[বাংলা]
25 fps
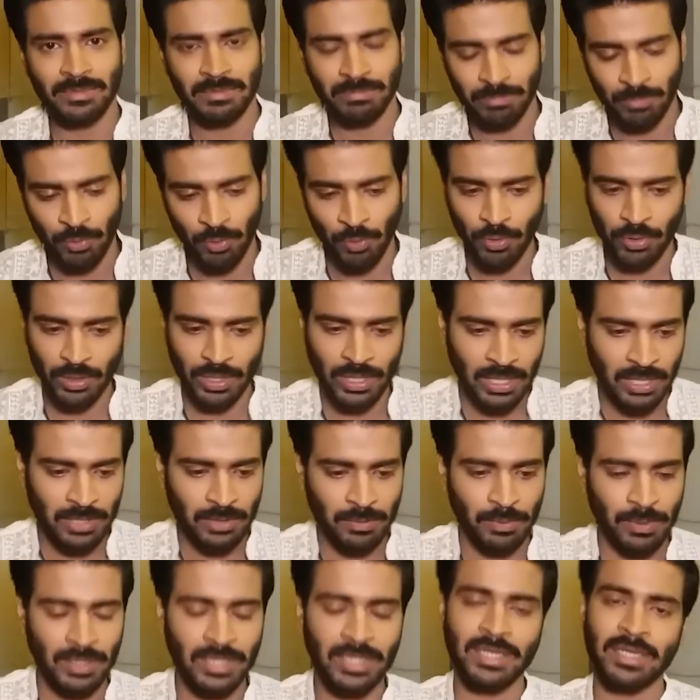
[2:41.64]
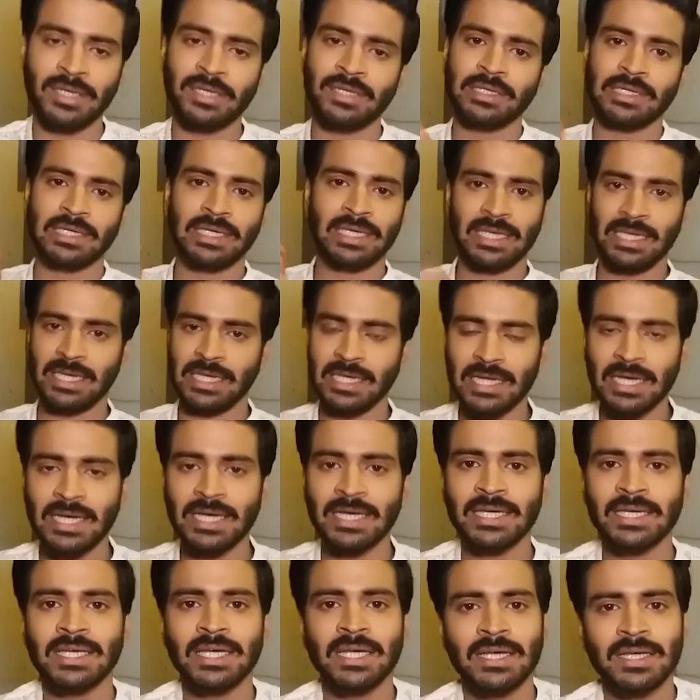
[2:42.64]
ভোগটা তুলে খেয়ে
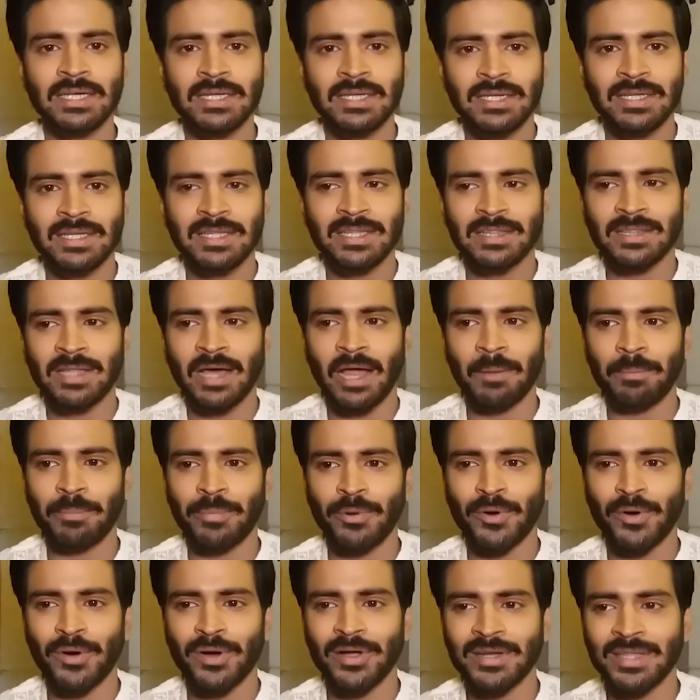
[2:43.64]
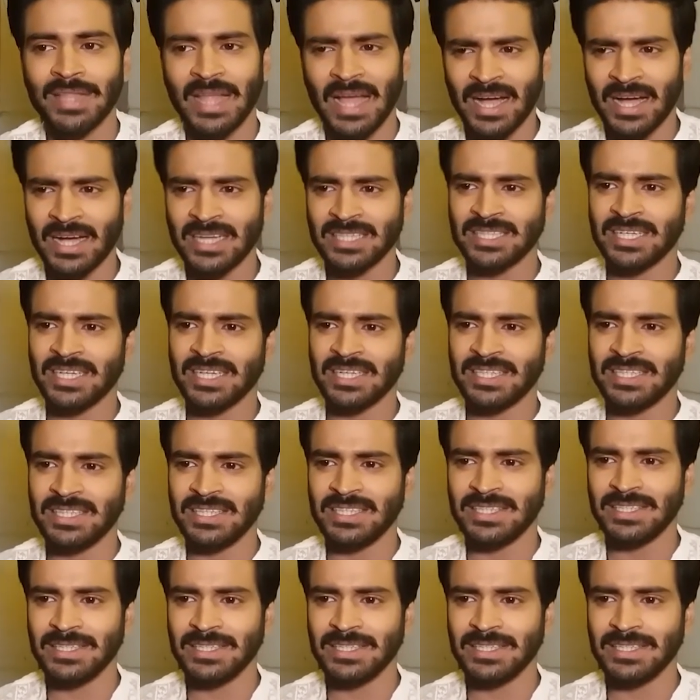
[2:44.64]
নেয় তারপর দেখা যায় কি